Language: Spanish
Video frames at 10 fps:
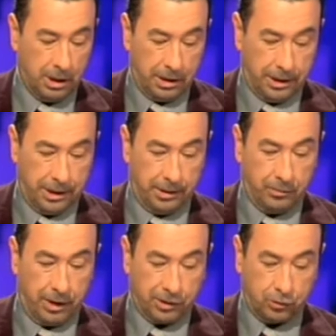Eh,
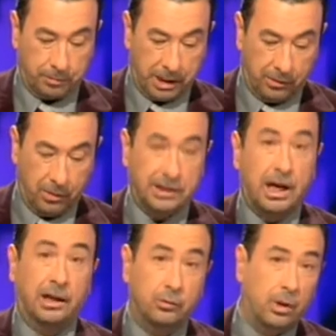una de sus películas,
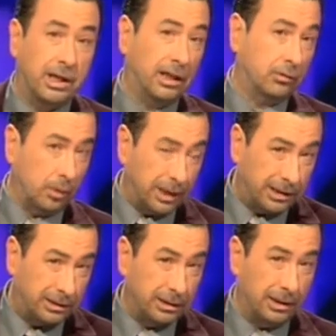Antoine y
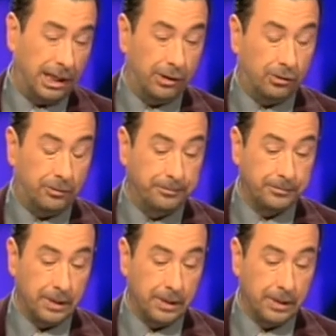Antoinette, ganó